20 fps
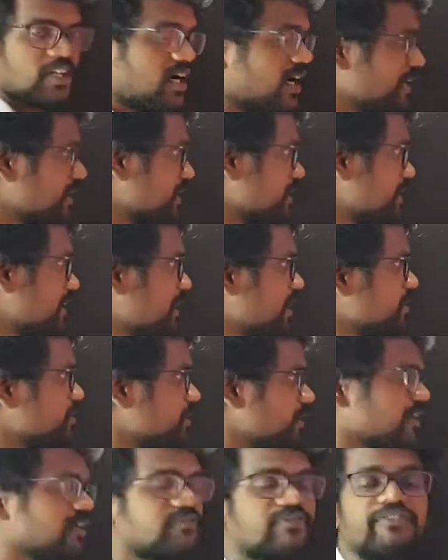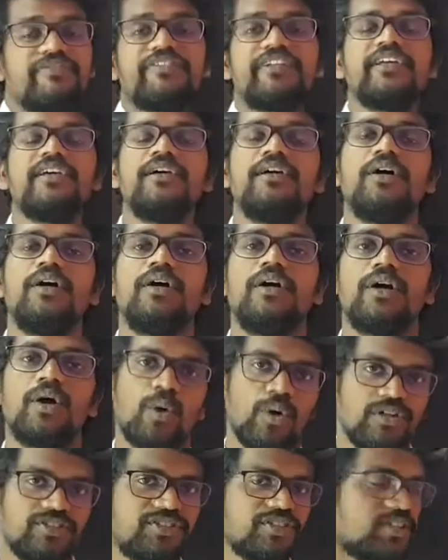ஹண்ட்ரட் எலக்ட்ரான் அண்ட் ஃபிஃப்டி
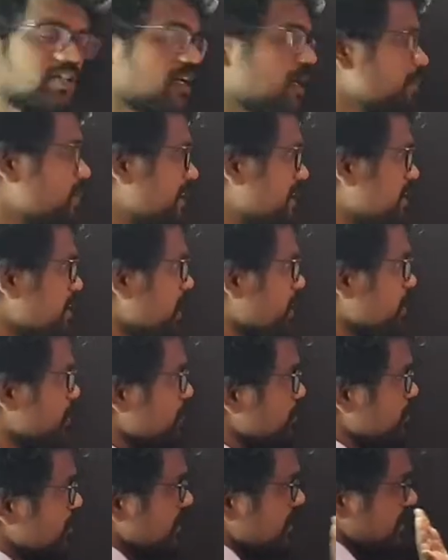ஹோல்ஸ் இருக்குது அப்போ என்ன ஆகும்